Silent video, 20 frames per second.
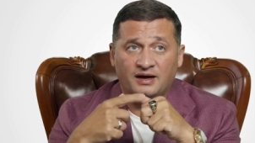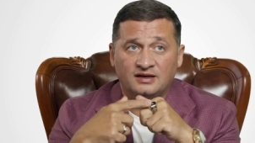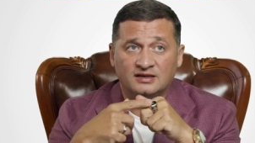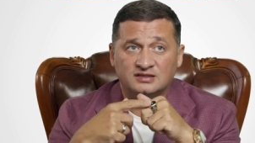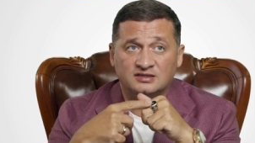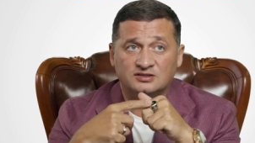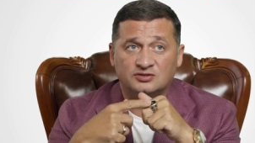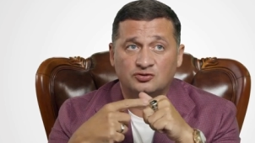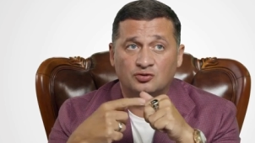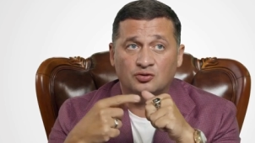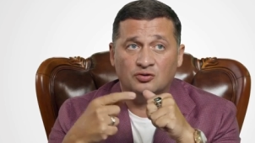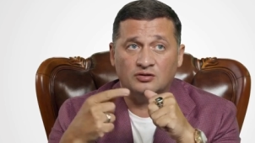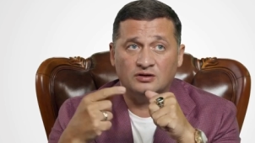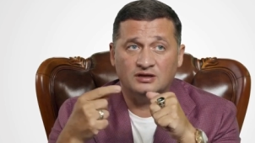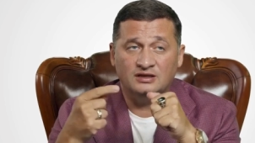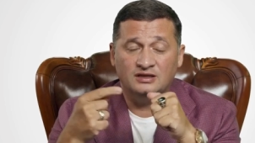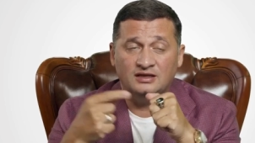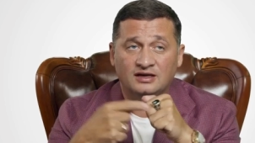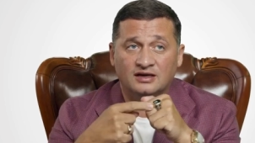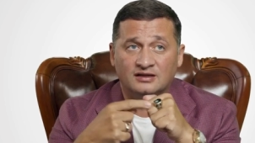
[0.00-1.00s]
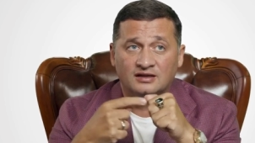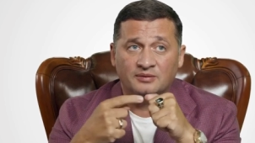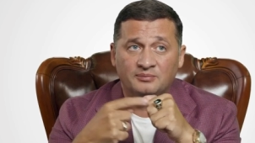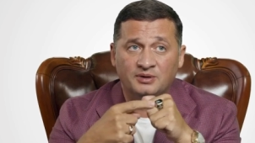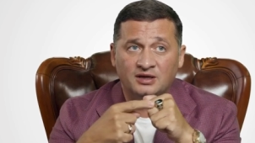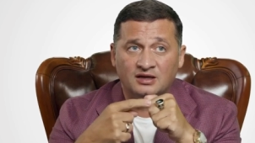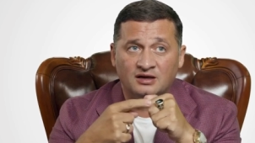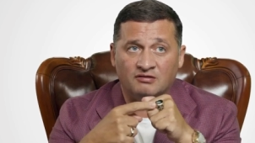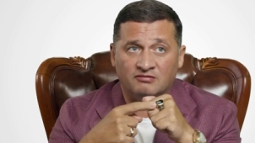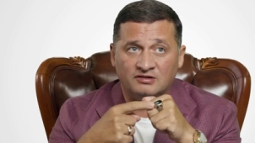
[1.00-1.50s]
палец, то не на
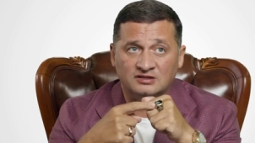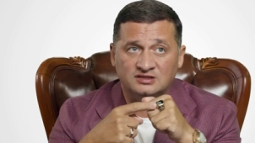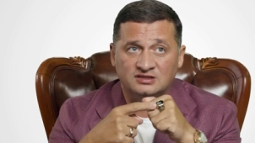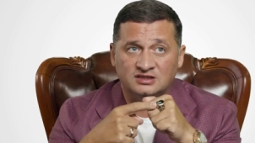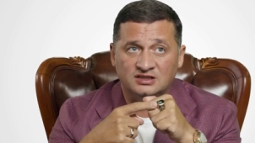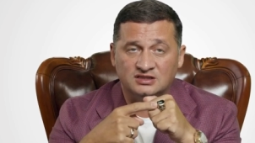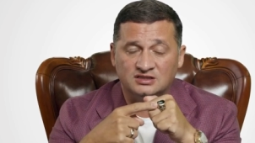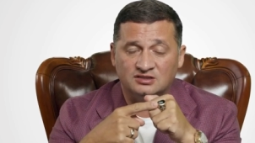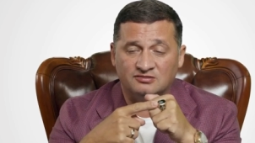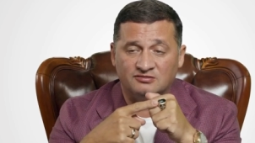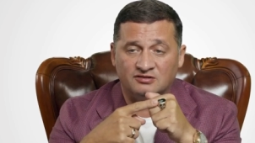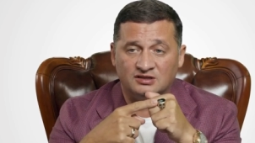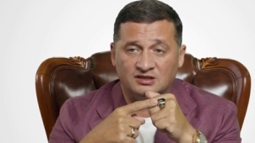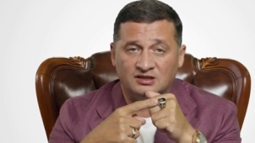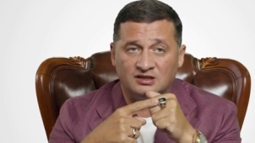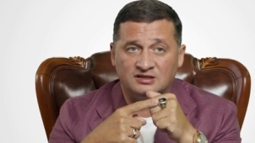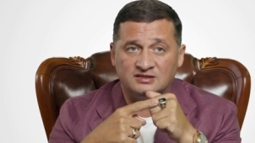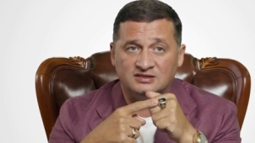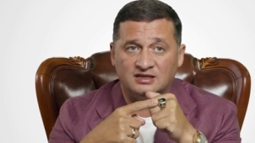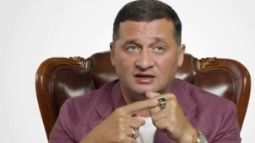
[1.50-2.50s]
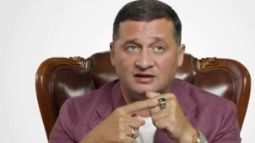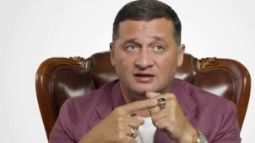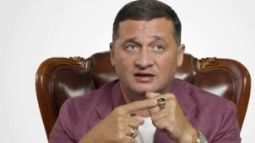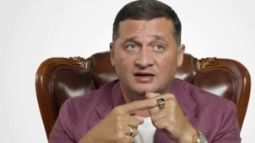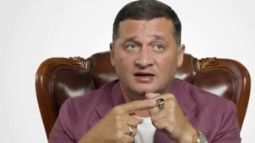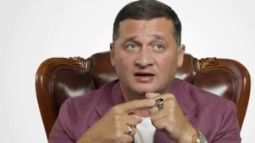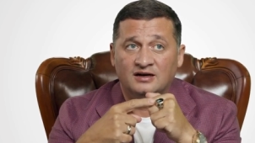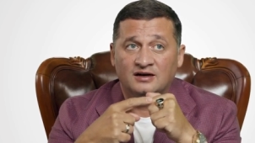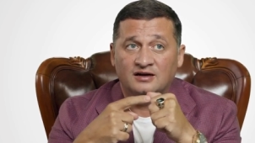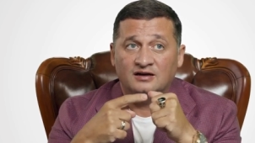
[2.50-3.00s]
меня воздействовать
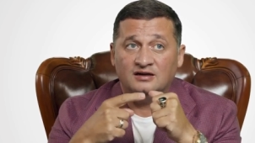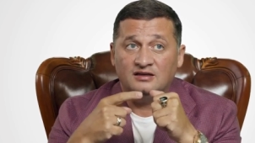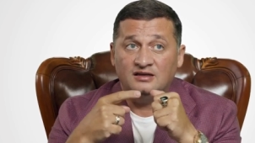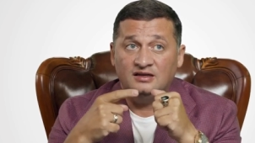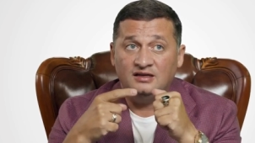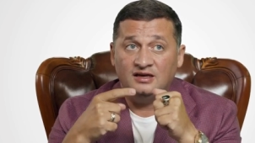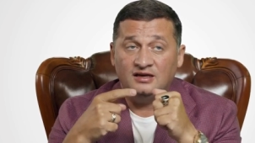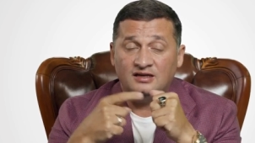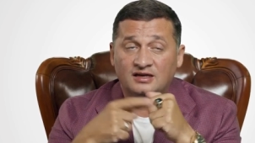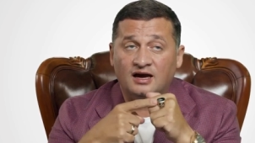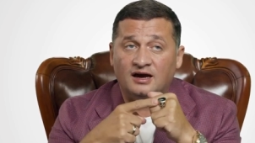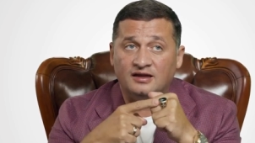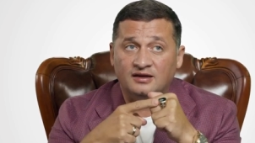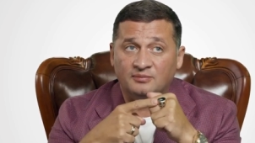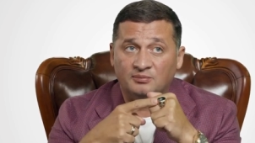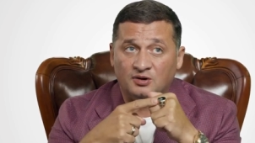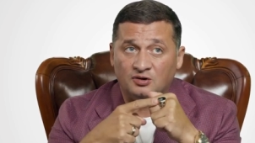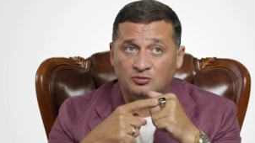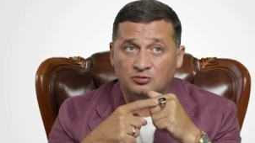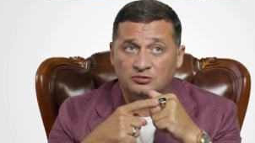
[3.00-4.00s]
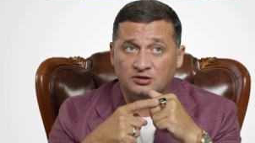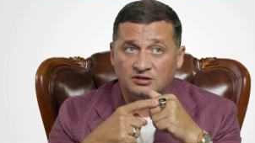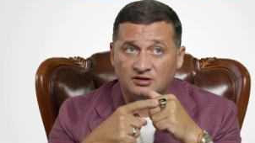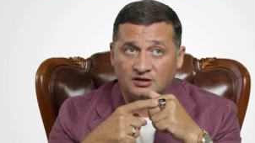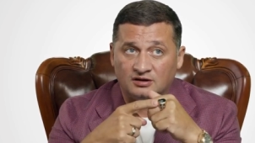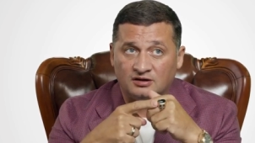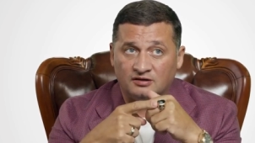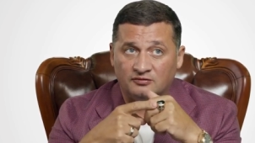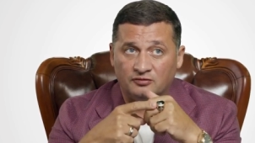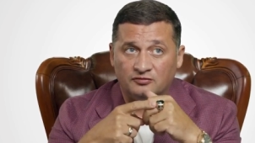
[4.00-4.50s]
нельзя, не я не могу ни
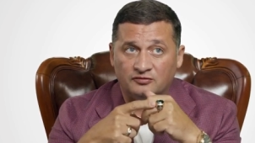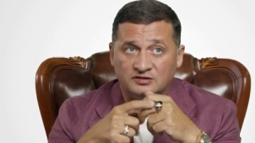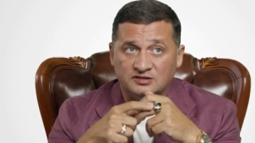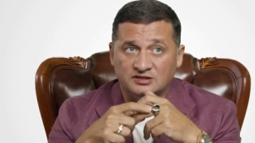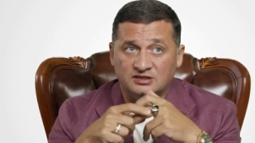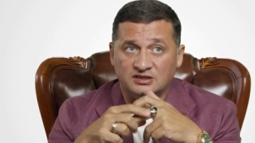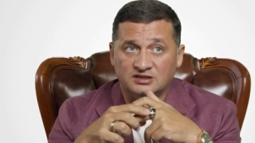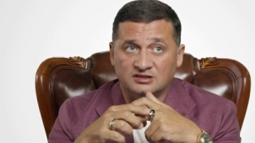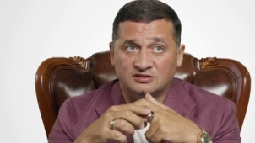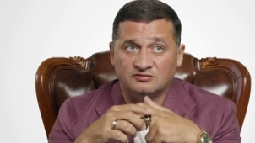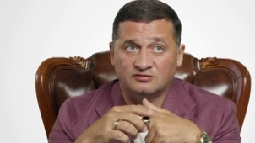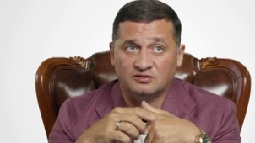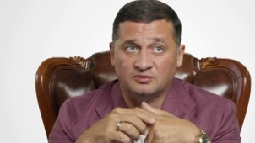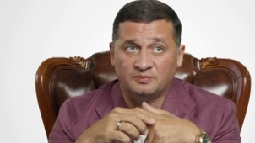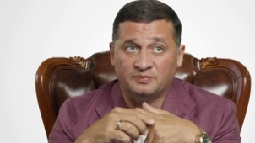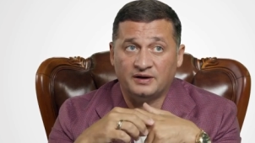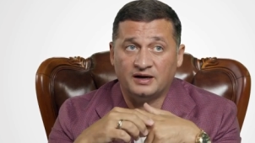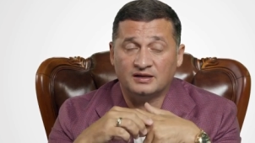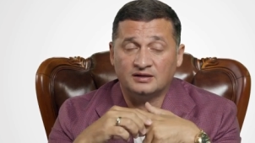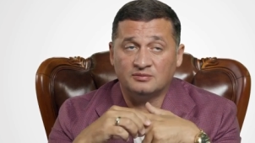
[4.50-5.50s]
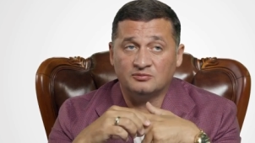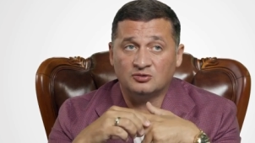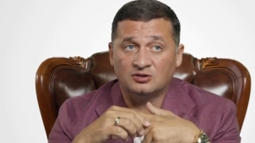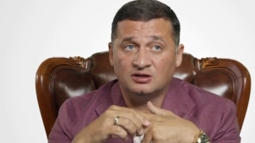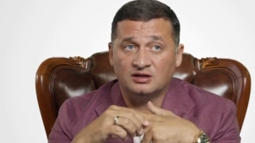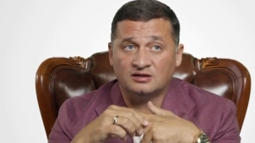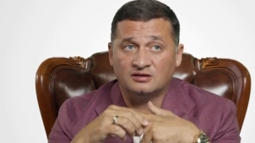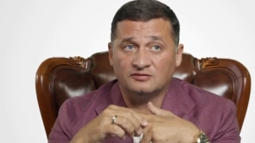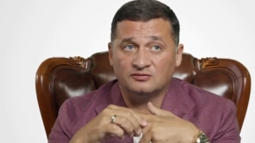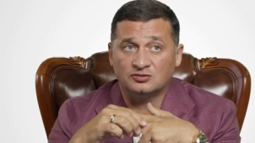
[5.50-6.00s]
на кого воздействовать.
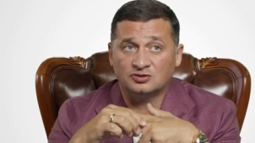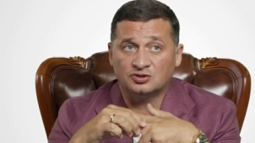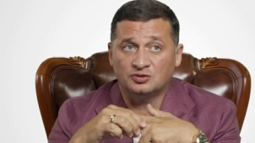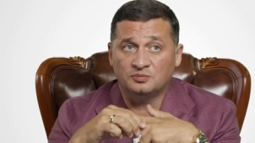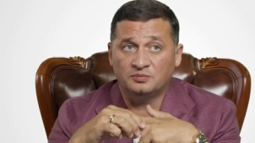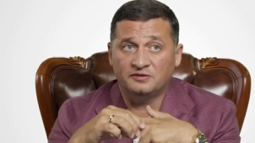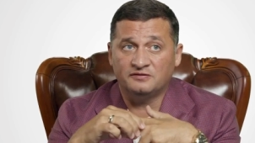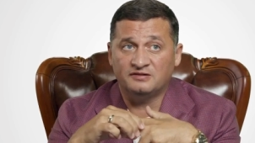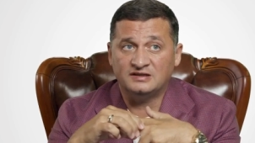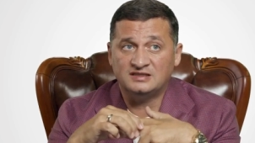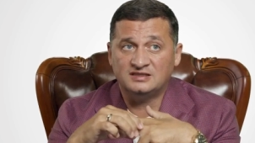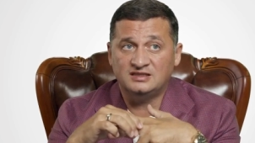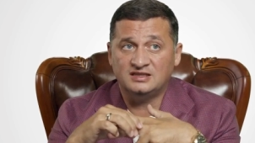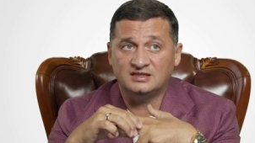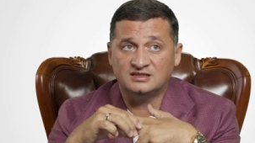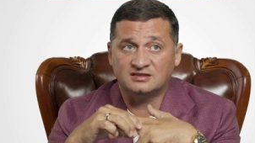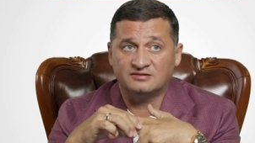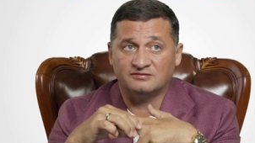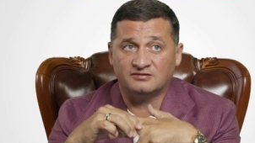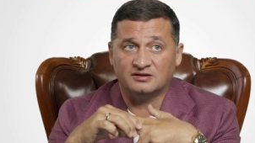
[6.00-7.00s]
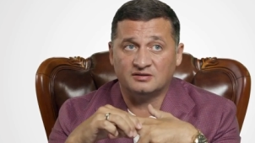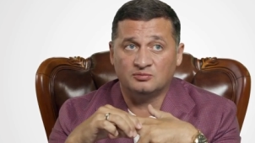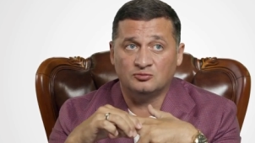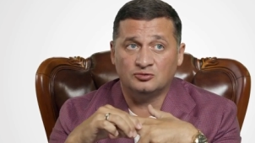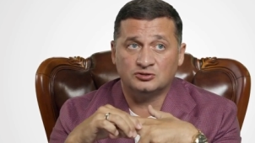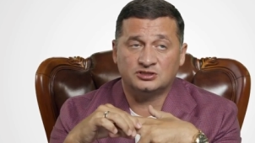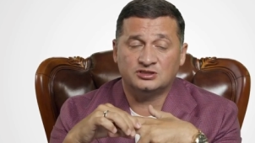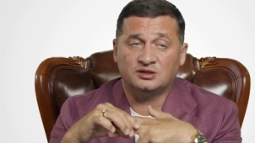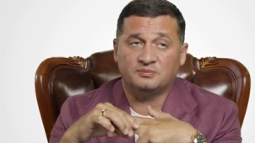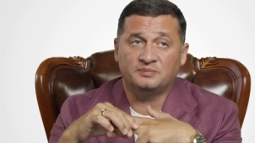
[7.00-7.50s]
Поэтому для того, чтобы воздействовать
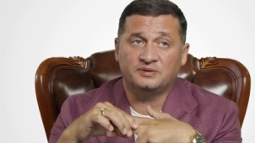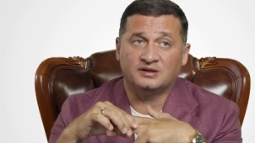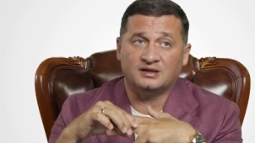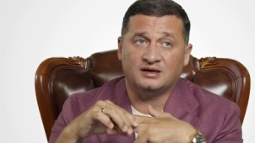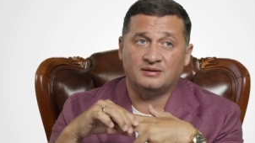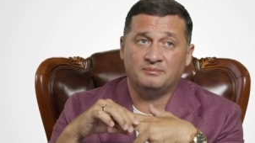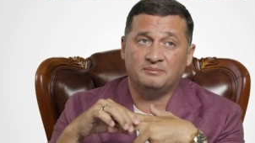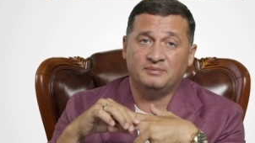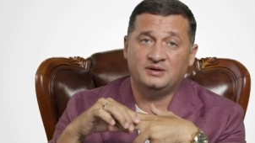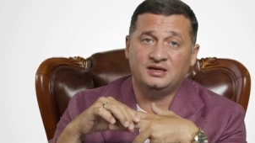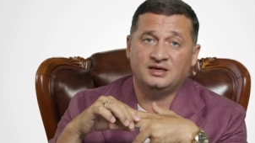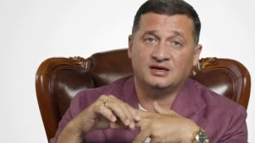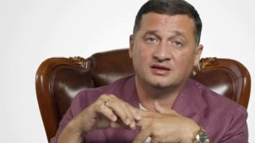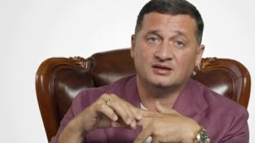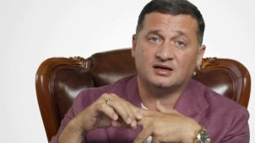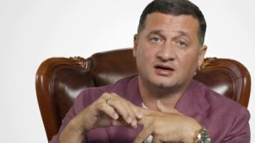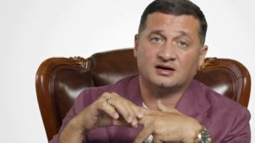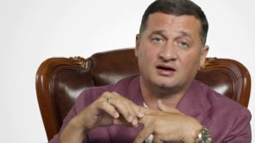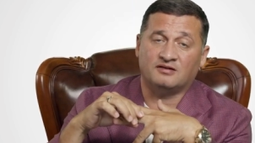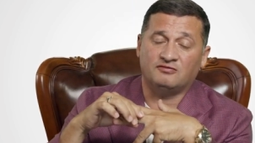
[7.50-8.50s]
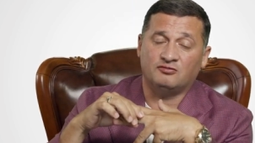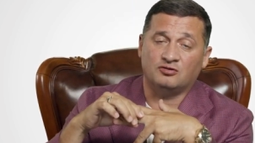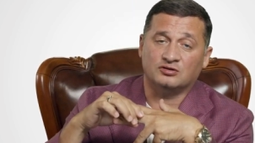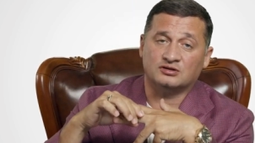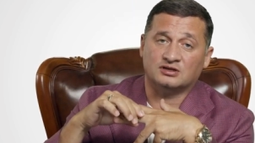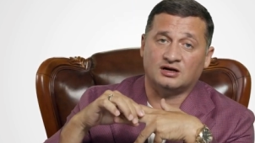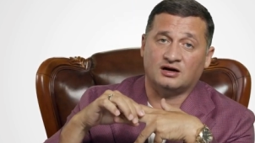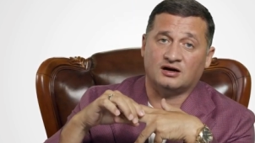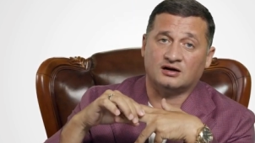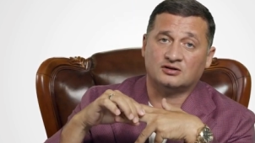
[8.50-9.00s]
можно было мне на
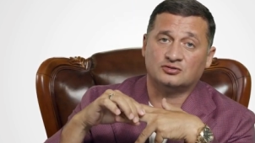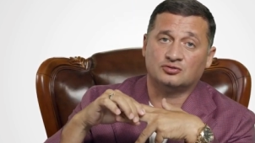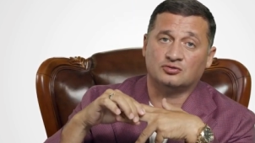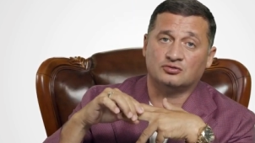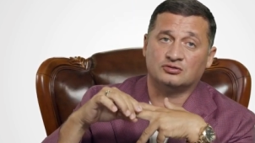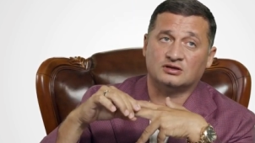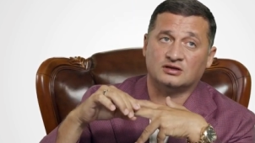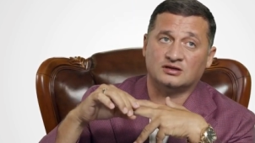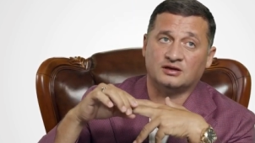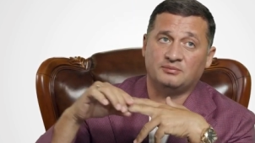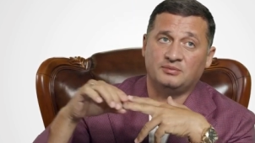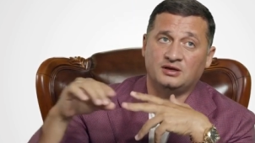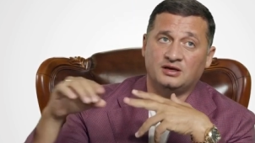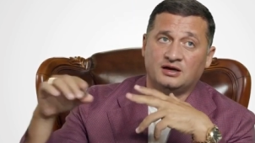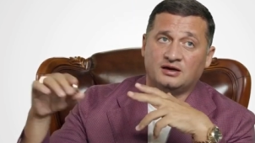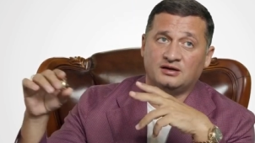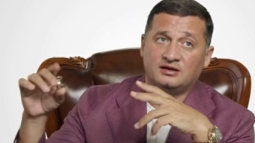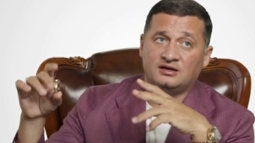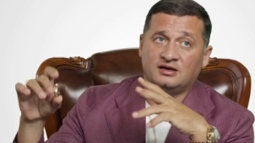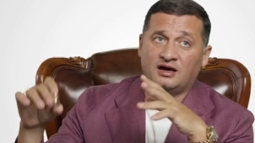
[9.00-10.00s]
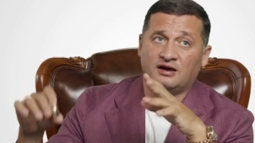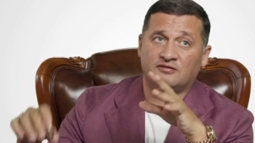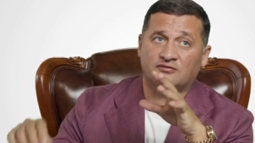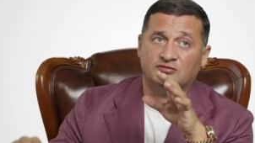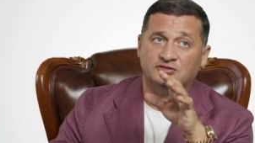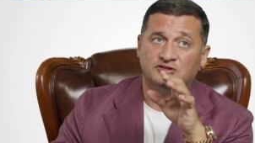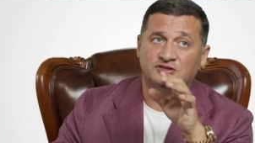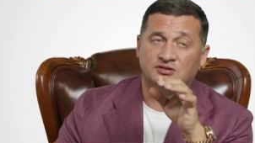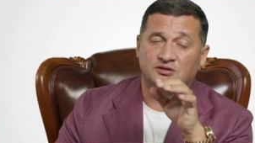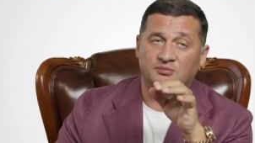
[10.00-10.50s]
кого-то, а кто-то на меня, я
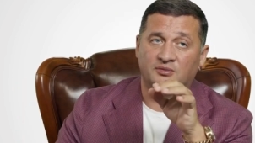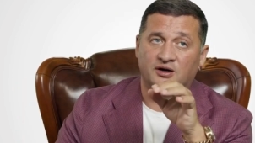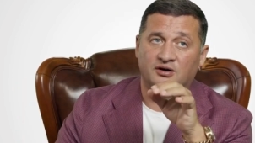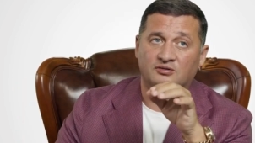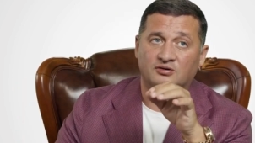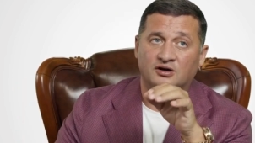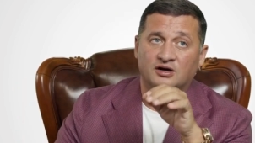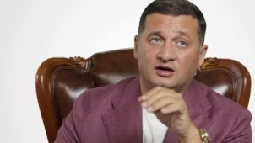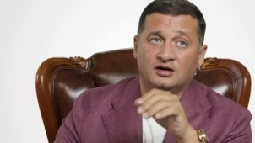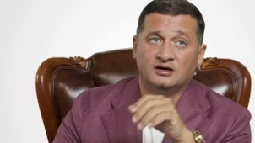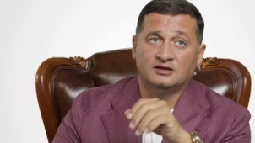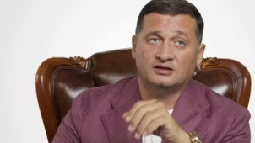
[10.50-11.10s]
его снимаю.